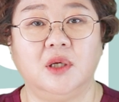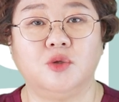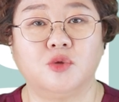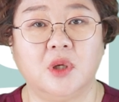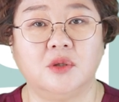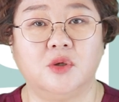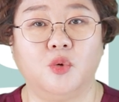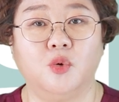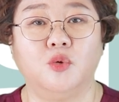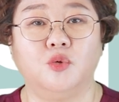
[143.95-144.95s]

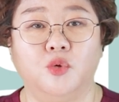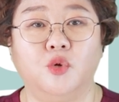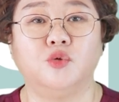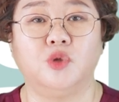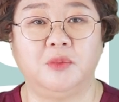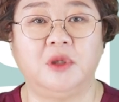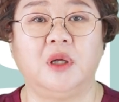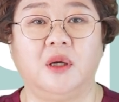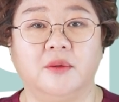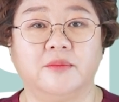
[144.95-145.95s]
익숙해지려고 노력
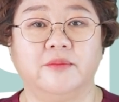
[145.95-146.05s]
중입니다.